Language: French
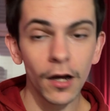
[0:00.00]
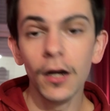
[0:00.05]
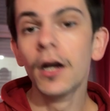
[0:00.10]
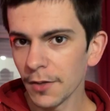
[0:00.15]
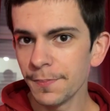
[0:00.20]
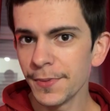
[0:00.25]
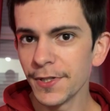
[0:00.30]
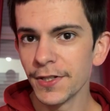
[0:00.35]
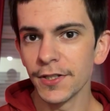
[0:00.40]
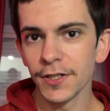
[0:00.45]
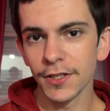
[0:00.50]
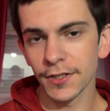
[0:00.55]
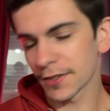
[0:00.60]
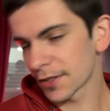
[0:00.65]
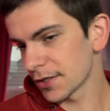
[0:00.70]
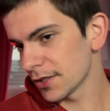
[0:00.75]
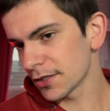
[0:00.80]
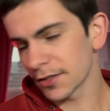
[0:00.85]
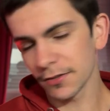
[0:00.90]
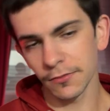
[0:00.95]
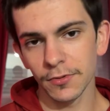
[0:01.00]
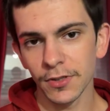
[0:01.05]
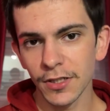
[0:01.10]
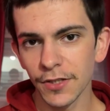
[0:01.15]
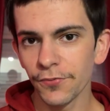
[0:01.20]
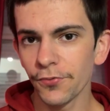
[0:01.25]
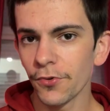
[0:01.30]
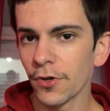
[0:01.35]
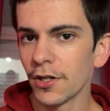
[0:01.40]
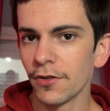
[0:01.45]
Alpine électrique,
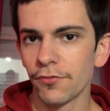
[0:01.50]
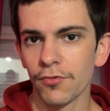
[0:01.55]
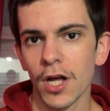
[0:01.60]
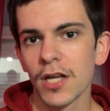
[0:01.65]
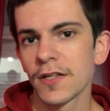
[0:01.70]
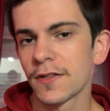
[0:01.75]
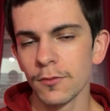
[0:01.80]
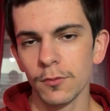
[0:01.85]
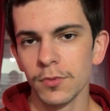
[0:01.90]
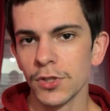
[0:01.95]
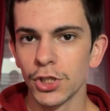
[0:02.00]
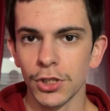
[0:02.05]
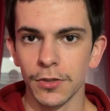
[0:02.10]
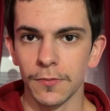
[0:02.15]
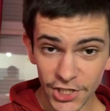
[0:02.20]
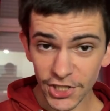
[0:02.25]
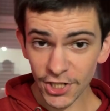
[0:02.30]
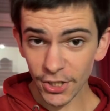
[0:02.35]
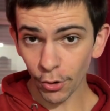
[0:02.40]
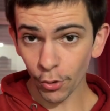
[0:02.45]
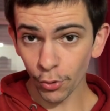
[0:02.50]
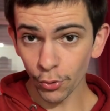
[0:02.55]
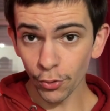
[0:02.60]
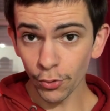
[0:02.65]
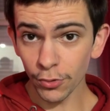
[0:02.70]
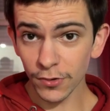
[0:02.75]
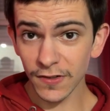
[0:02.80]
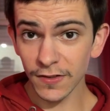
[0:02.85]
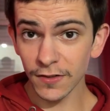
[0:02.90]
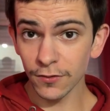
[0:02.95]
il faut aller voir, c'est obligé. Et chez
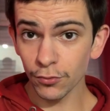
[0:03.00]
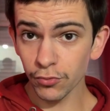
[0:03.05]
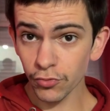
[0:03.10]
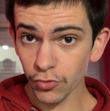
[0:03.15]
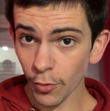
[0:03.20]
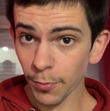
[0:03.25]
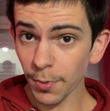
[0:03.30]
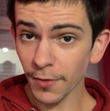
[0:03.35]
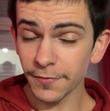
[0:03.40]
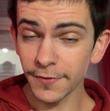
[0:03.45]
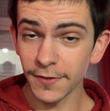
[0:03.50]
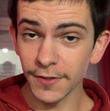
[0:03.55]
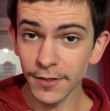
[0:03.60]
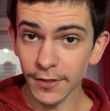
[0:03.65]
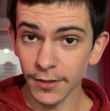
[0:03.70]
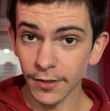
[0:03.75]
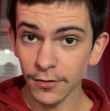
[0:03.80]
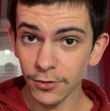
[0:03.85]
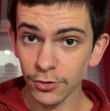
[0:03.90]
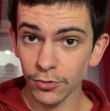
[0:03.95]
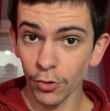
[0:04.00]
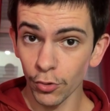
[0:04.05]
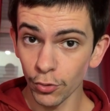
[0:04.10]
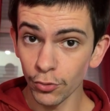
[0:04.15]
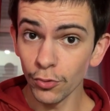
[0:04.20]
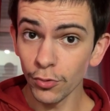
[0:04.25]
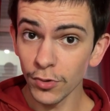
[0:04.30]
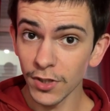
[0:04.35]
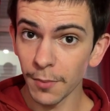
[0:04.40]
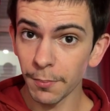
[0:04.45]
Renault, c'est toujours pas fini. Hein.
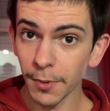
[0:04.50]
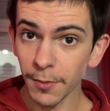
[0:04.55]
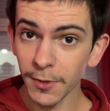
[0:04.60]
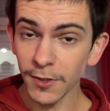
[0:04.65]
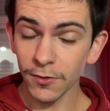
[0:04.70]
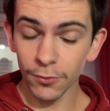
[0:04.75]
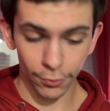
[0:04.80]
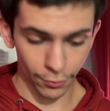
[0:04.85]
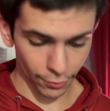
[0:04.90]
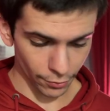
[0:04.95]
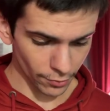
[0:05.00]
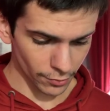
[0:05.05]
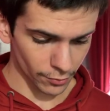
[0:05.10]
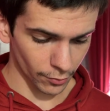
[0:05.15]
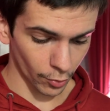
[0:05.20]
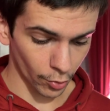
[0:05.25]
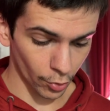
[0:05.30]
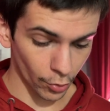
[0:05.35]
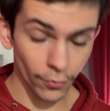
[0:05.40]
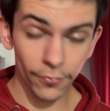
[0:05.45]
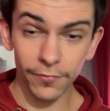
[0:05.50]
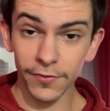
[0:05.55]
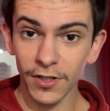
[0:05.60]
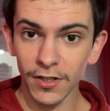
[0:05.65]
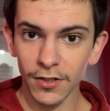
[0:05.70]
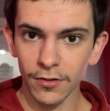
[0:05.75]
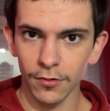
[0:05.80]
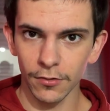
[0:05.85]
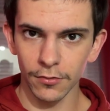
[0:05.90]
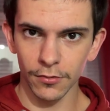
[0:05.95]
Renault, il y a pas mal de trucs. On
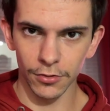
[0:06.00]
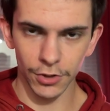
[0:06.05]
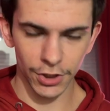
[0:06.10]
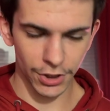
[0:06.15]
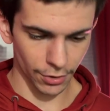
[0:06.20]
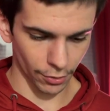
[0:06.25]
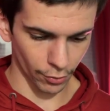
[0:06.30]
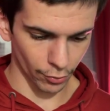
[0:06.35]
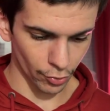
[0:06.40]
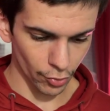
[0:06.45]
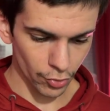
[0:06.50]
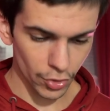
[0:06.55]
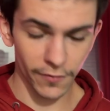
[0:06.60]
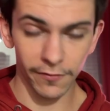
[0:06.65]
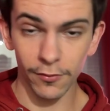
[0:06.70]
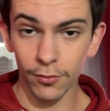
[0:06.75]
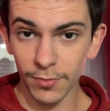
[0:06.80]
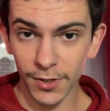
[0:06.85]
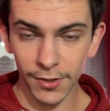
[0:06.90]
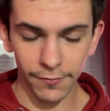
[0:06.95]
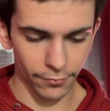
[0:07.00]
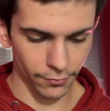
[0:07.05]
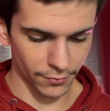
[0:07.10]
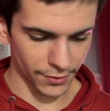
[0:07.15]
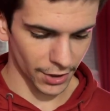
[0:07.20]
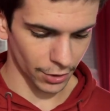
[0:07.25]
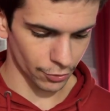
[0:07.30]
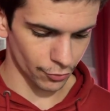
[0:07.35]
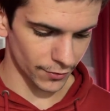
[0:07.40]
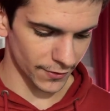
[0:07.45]
revient euh, chez Renault, j'avais oublié de le
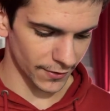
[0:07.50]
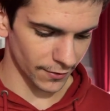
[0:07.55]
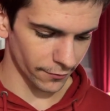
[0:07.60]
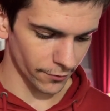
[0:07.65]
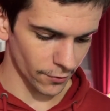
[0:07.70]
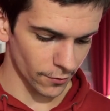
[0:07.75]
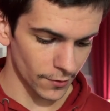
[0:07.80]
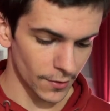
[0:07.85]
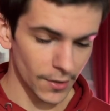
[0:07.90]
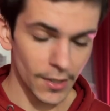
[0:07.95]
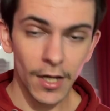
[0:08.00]
dire juste avant.